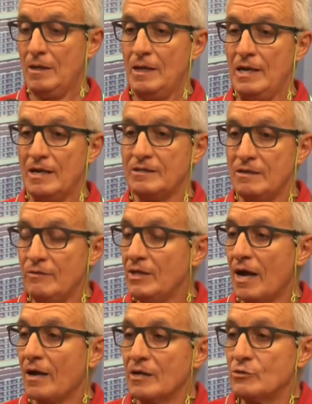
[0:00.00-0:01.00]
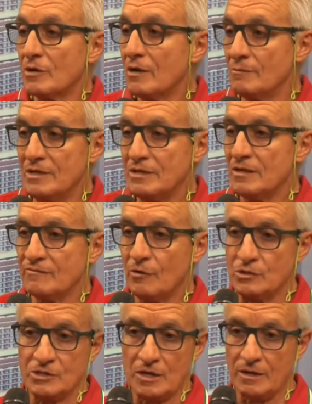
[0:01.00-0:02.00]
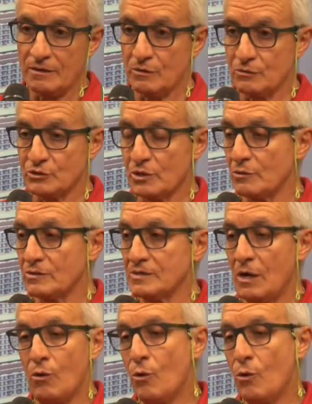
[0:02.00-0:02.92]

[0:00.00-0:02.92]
le attività che giornalmente svolge la Croce Rossa